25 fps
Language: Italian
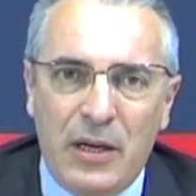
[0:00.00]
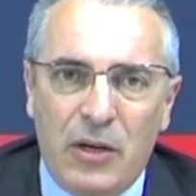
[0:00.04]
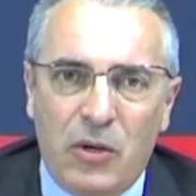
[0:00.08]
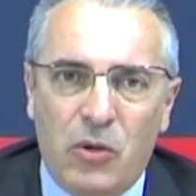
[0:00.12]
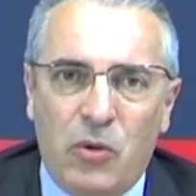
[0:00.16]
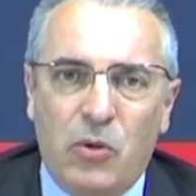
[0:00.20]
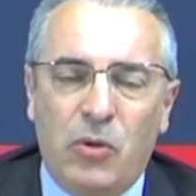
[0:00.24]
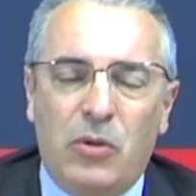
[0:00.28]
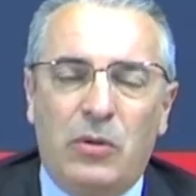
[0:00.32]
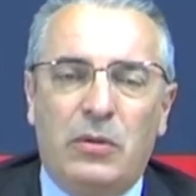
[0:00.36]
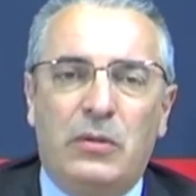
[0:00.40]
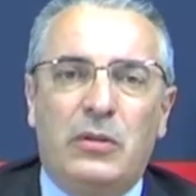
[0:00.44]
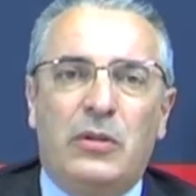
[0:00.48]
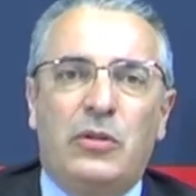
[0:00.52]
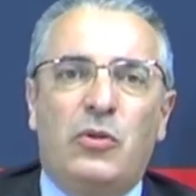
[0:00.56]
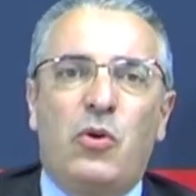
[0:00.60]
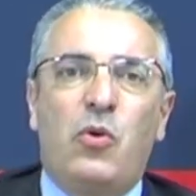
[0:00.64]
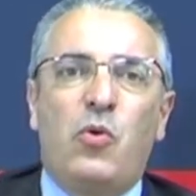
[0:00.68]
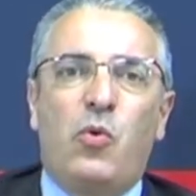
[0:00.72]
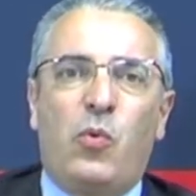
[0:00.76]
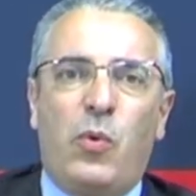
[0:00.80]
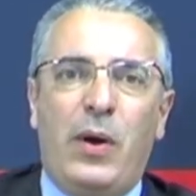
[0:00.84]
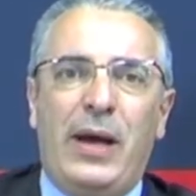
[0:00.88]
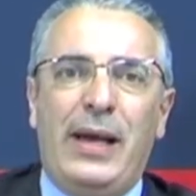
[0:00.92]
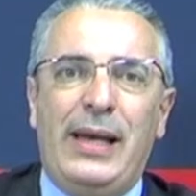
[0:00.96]
o
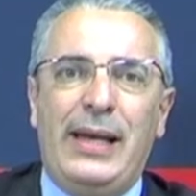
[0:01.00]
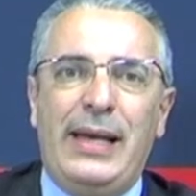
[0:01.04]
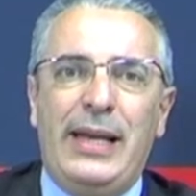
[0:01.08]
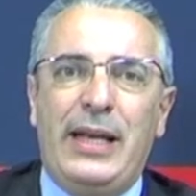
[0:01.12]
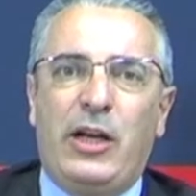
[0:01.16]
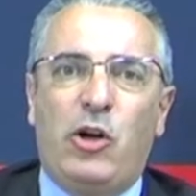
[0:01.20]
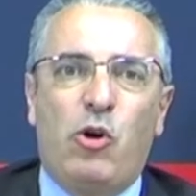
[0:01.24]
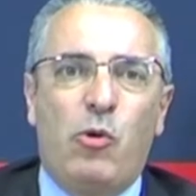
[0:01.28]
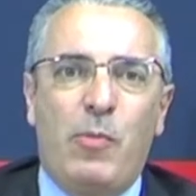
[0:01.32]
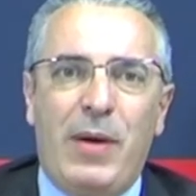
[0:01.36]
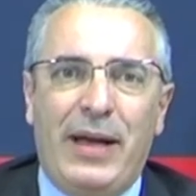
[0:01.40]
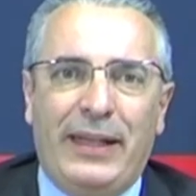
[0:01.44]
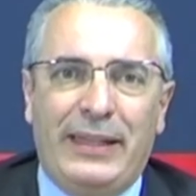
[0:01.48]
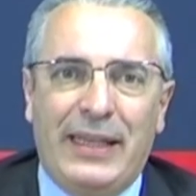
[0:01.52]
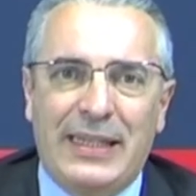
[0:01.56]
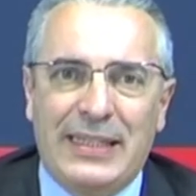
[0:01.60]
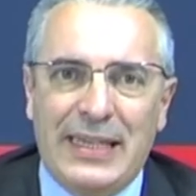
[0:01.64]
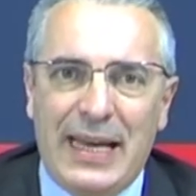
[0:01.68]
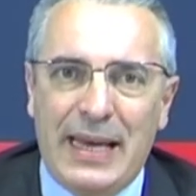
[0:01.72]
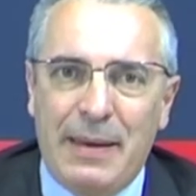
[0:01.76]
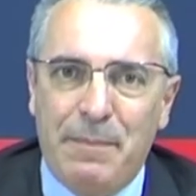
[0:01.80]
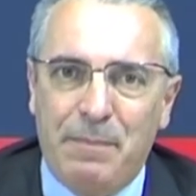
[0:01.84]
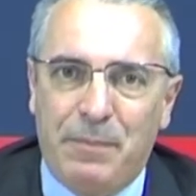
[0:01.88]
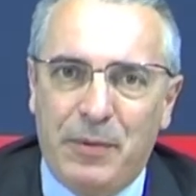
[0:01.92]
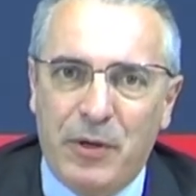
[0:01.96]
con quelli come ad
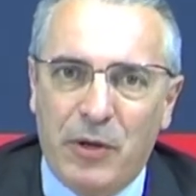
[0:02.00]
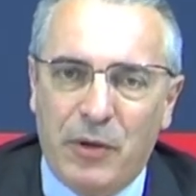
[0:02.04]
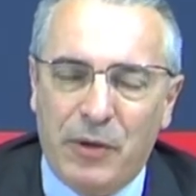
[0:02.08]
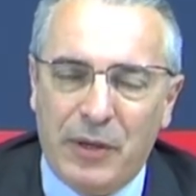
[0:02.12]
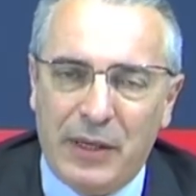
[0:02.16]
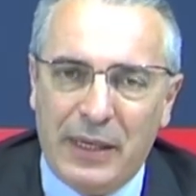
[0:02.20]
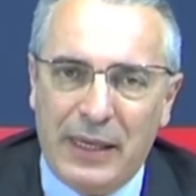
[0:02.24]
esempio